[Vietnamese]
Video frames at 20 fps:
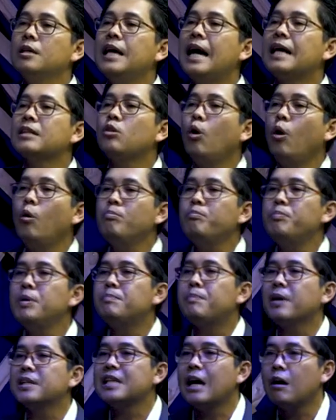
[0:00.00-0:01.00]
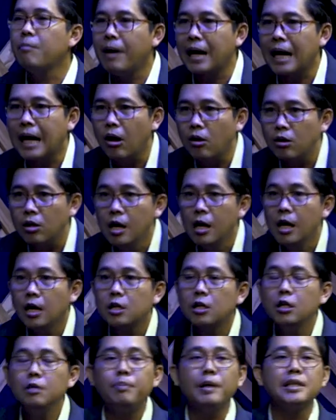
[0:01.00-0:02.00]
Yang thông pi phải trao pharaon
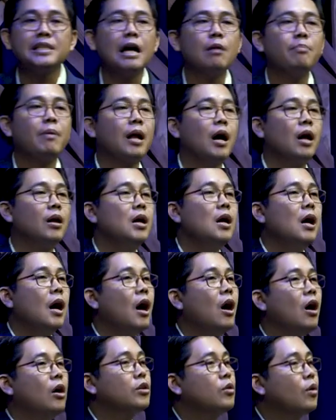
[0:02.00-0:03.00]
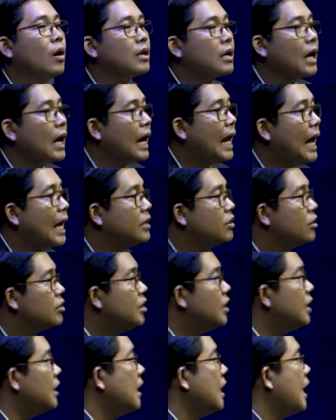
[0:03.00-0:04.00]
cứ phải trao pharaon oi quát khai tổ
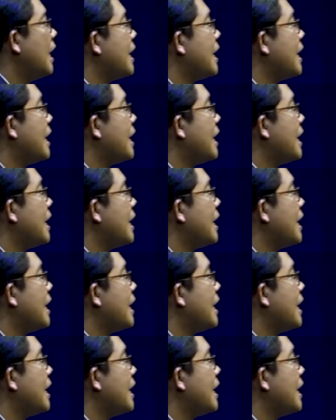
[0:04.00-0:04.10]
chia